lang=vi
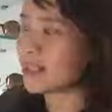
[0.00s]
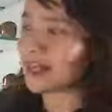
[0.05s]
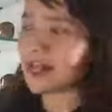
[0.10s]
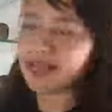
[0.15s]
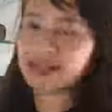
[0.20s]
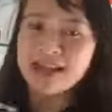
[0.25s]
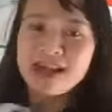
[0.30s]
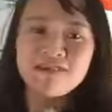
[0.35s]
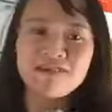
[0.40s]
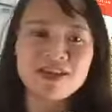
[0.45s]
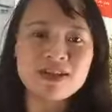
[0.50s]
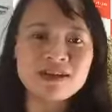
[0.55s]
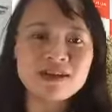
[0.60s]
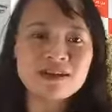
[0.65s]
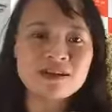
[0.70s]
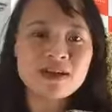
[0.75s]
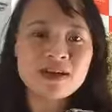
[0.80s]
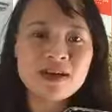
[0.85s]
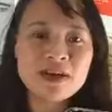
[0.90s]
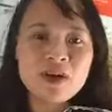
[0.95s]
cả nhà vẫn
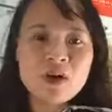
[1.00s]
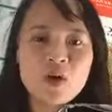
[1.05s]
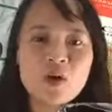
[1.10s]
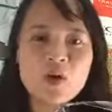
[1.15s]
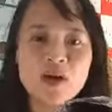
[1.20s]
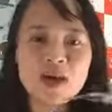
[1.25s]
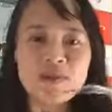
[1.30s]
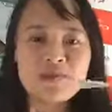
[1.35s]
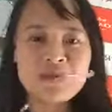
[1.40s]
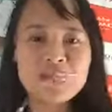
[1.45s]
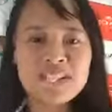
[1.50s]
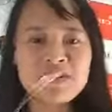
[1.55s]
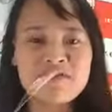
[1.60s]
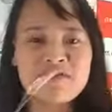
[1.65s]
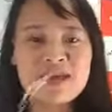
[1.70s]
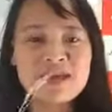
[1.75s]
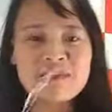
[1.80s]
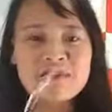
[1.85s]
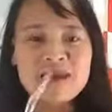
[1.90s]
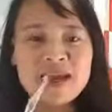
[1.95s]
cứ hộ em mấy cái
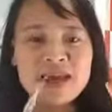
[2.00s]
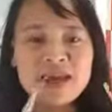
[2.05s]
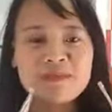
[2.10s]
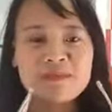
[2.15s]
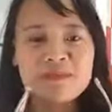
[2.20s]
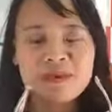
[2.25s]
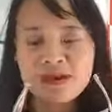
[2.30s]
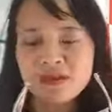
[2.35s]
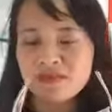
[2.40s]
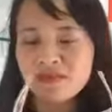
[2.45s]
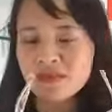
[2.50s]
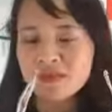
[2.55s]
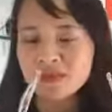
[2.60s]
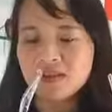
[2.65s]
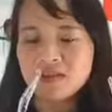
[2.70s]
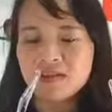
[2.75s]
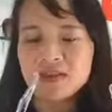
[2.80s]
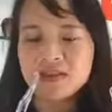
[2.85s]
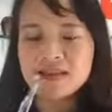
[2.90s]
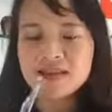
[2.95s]
phần mà em uh, vừa
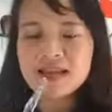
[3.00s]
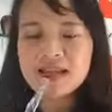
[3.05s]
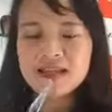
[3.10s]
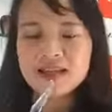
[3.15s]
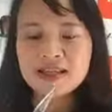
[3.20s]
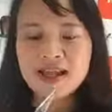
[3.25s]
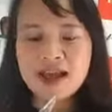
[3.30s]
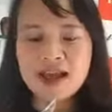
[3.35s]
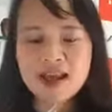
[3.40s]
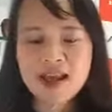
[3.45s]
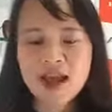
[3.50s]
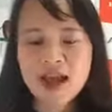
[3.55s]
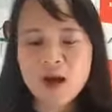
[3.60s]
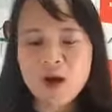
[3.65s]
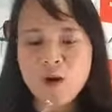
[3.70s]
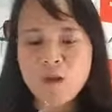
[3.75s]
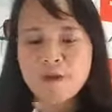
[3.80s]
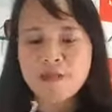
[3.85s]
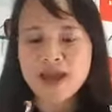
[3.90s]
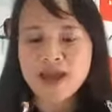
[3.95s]
thử ở trên nhá, là
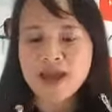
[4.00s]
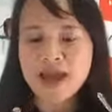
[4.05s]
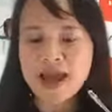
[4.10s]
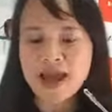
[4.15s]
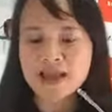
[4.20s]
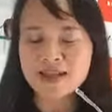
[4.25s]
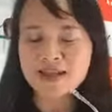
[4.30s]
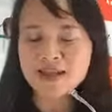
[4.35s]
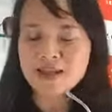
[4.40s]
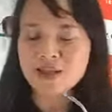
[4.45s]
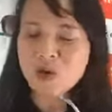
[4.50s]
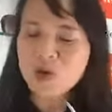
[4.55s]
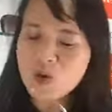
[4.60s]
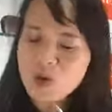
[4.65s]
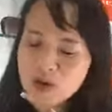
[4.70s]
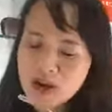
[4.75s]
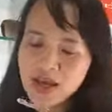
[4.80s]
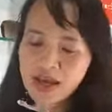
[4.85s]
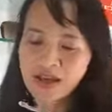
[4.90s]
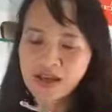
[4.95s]
comment hai
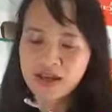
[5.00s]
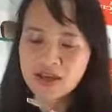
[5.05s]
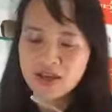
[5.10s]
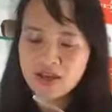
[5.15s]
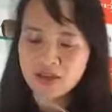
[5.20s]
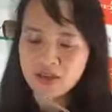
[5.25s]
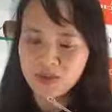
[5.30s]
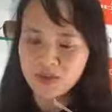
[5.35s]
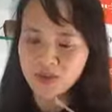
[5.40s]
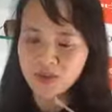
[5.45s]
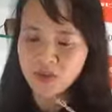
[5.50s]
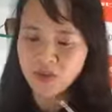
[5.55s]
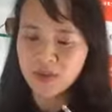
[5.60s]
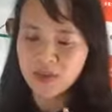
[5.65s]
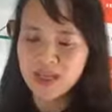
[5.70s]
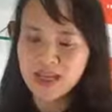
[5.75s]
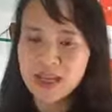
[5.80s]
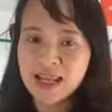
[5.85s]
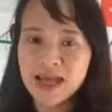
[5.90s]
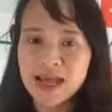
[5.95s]
số này, rồi
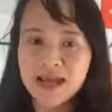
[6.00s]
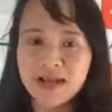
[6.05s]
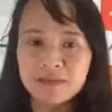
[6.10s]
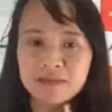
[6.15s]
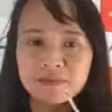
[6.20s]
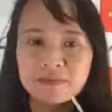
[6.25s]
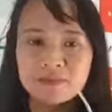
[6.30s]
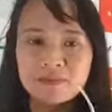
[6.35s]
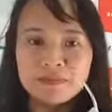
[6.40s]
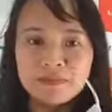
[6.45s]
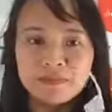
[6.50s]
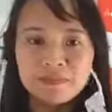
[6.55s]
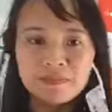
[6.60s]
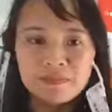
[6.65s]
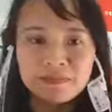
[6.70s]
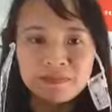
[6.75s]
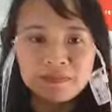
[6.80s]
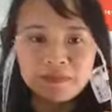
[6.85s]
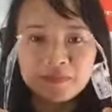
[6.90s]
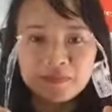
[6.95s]
thì là
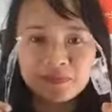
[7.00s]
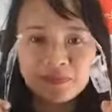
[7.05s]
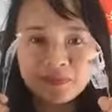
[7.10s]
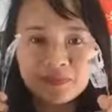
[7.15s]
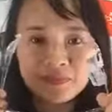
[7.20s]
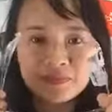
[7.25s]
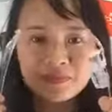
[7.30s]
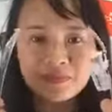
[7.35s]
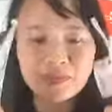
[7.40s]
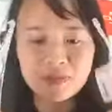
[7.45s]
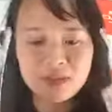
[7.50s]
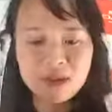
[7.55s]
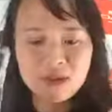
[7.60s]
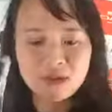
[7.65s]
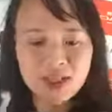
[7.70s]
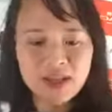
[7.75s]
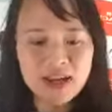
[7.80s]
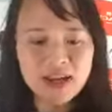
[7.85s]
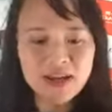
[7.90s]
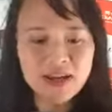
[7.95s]
đầu
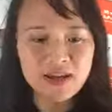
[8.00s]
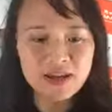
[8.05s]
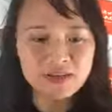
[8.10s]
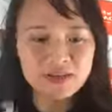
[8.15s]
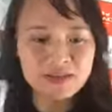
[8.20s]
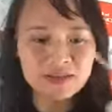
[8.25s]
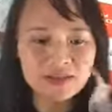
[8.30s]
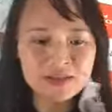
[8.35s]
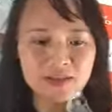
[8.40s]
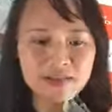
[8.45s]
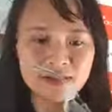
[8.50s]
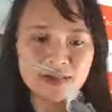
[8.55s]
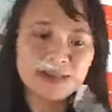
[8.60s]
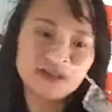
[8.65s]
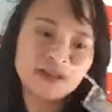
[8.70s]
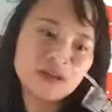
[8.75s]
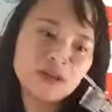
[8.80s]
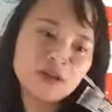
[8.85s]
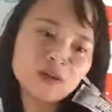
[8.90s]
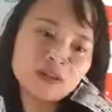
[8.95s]
tiên ạ, à,
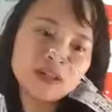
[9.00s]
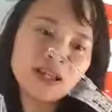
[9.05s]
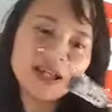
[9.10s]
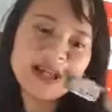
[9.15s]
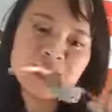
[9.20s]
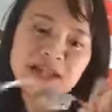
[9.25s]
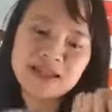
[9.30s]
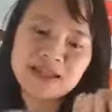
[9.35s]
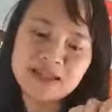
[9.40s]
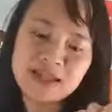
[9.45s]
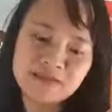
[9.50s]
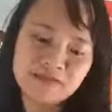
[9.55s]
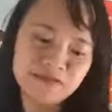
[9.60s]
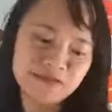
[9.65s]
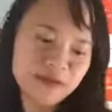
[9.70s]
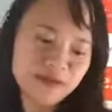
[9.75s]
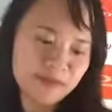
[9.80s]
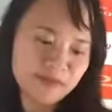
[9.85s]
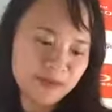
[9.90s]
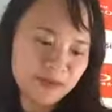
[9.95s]
đầu tiên là sản
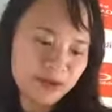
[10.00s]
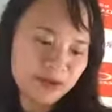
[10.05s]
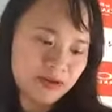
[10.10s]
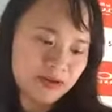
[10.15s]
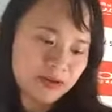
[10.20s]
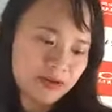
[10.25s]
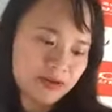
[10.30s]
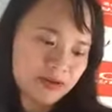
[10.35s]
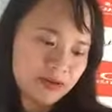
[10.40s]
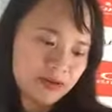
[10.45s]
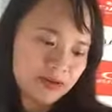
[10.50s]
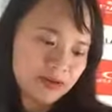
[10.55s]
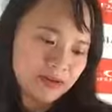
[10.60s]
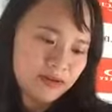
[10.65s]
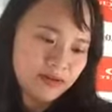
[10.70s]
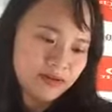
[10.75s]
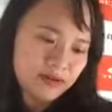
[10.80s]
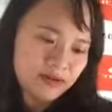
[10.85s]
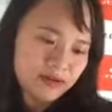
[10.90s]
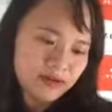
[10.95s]
phẩm uh,
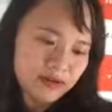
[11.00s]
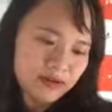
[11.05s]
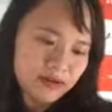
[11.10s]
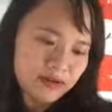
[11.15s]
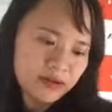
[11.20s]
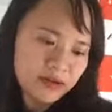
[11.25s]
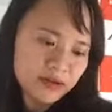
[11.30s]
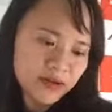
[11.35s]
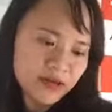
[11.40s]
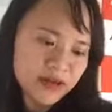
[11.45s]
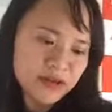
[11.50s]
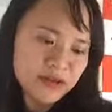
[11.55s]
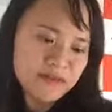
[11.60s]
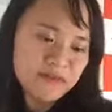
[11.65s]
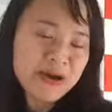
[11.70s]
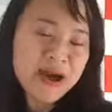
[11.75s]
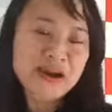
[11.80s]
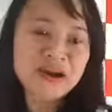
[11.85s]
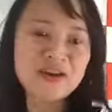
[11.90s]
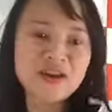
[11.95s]

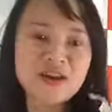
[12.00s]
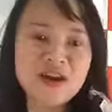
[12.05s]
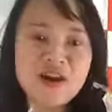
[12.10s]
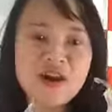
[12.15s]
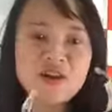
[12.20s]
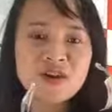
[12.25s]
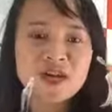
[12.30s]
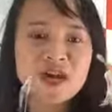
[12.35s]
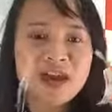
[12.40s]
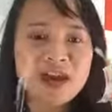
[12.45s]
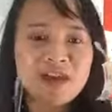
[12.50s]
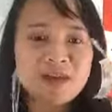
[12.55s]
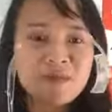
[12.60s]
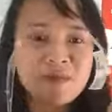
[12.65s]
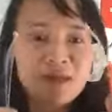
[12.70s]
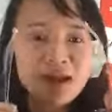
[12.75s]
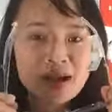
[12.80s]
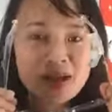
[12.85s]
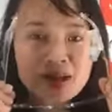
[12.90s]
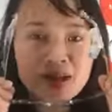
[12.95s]
kính Michael Kors nhá,
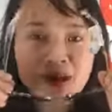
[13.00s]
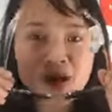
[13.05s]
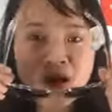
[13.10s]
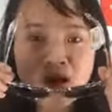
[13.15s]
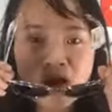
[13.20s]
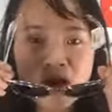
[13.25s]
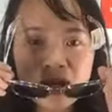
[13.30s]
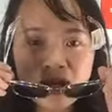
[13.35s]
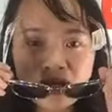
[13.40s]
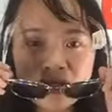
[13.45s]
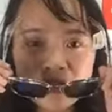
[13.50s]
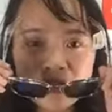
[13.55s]
Michael Kors ạ.